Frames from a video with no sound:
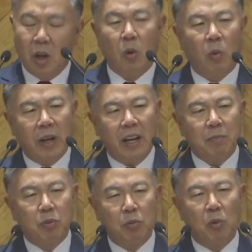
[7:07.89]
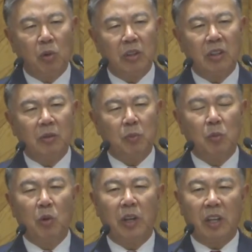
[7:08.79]
왜 부모를
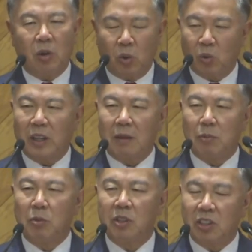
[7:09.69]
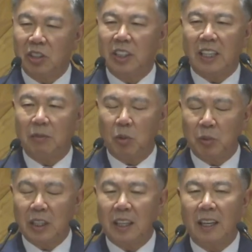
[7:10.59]
부모에게 효도하라 부모를 섬기라는
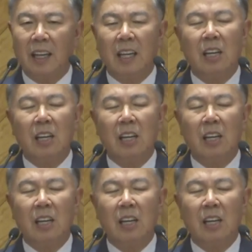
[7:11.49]
것보다